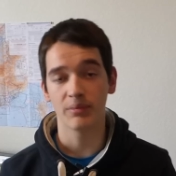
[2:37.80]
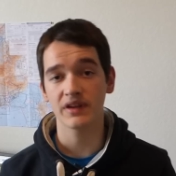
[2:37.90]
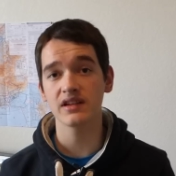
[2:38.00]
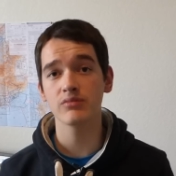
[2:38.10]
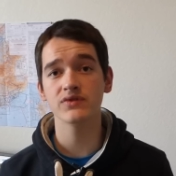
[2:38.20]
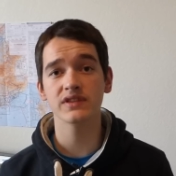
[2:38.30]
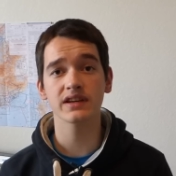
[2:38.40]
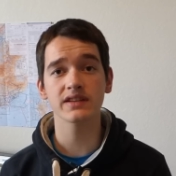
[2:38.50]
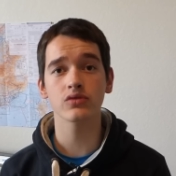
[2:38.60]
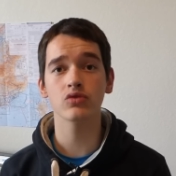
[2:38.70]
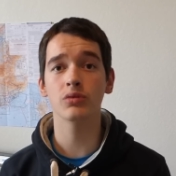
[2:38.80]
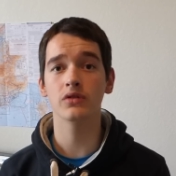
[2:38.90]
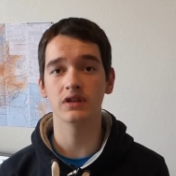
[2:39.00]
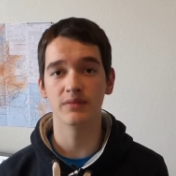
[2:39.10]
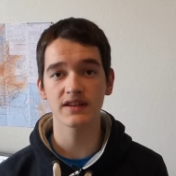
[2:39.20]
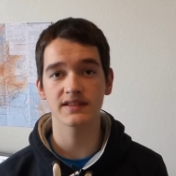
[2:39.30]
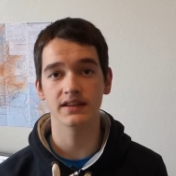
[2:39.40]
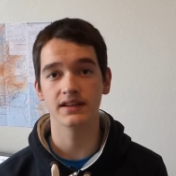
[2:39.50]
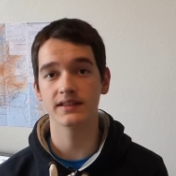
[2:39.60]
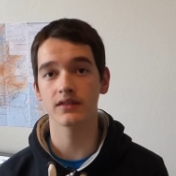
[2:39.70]
La partie la plus intéressante du brevet de base,
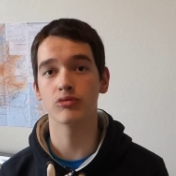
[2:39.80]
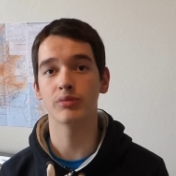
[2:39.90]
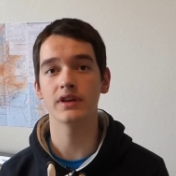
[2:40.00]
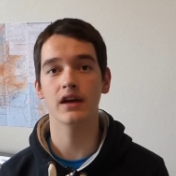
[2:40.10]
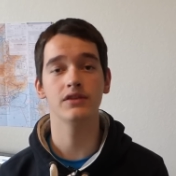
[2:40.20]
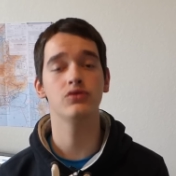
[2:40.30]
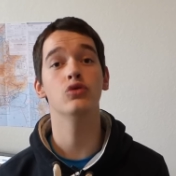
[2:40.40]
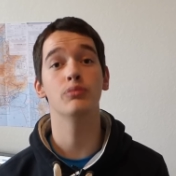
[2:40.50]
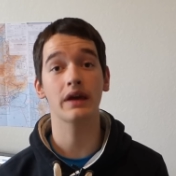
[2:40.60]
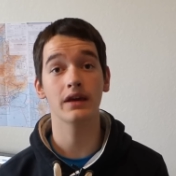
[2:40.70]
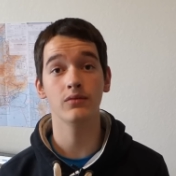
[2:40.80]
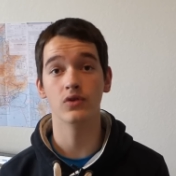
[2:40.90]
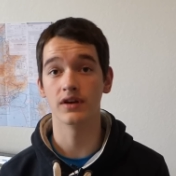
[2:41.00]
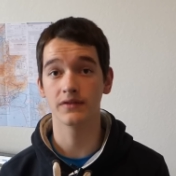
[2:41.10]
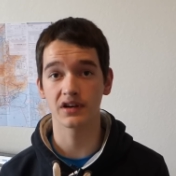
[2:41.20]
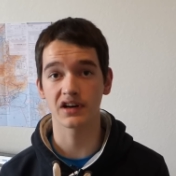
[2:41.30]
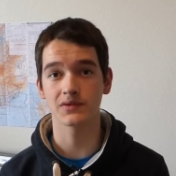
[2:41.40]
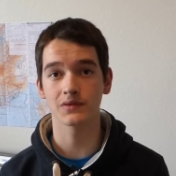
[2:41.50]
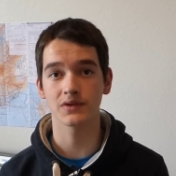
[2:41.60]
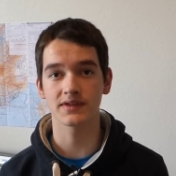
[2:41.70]
c'est qu'il s'accompagne avec une prime de la
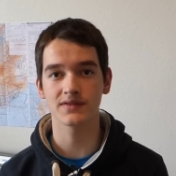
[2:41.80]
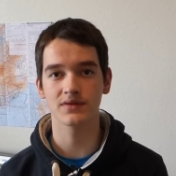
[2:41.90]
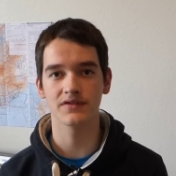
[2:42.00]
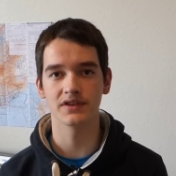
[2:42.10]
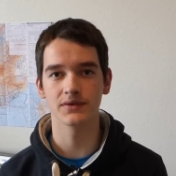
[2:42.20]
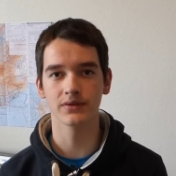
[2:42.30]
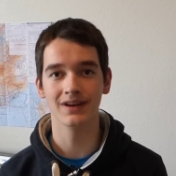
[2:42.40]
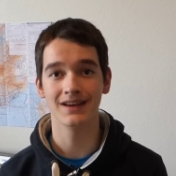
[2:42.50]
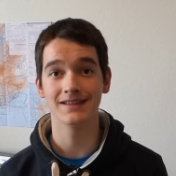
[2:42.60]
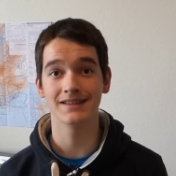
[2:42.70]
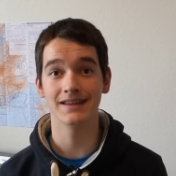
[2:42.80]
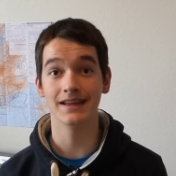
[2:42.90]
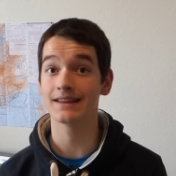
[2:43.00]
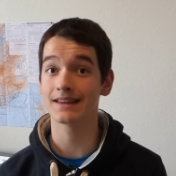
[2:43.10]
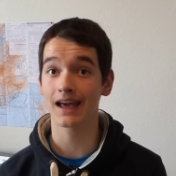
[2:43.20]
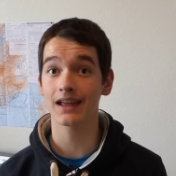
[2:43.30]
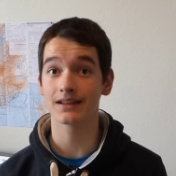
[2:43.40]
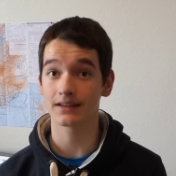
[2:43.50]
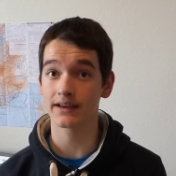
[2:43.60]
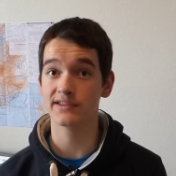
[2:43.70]
Fédération Française de l'Aviation, ce qui est très
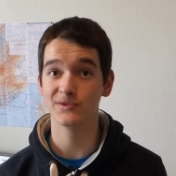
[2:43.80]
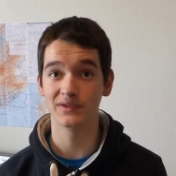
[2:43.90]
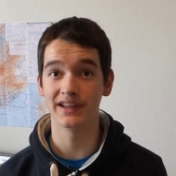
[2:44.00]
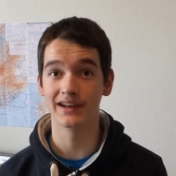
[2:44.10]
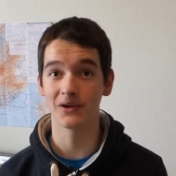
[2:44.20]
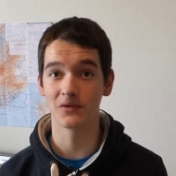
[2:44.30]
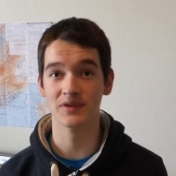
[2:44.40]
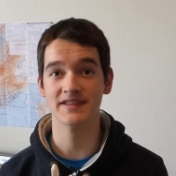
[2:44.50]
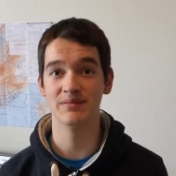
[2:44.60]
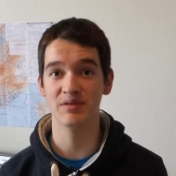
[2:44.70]
très utile quand vous passez le